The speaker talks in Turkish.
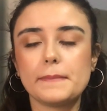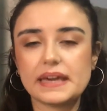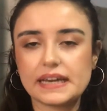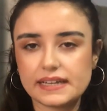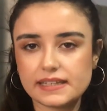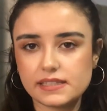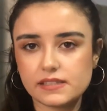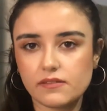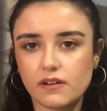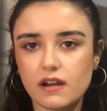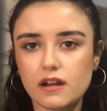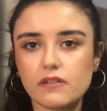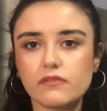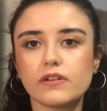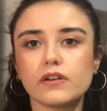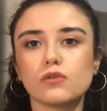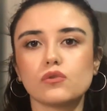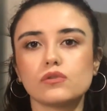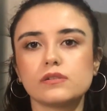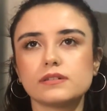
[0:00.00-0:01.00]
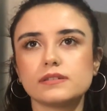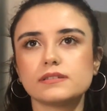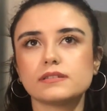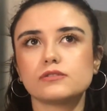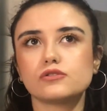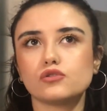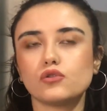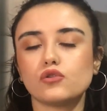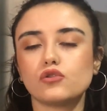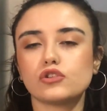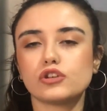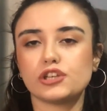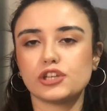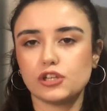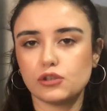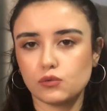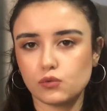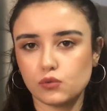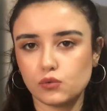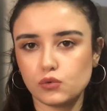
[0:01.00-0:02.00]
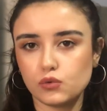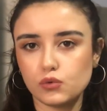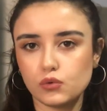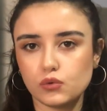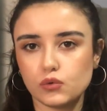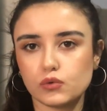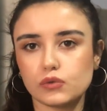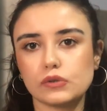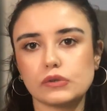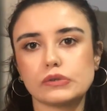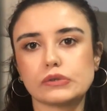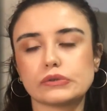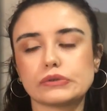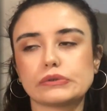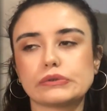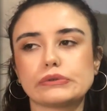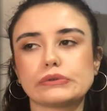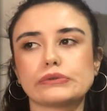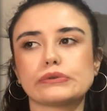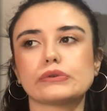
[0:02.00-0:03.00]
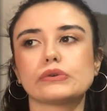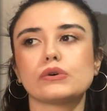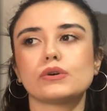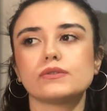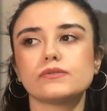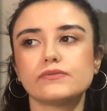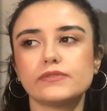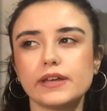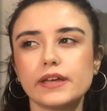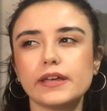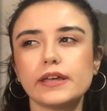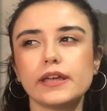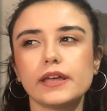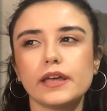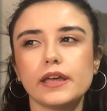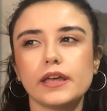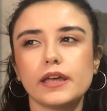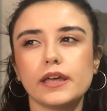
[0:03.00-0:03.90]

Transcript: bir kız var ve o kız çok kilolu e, ve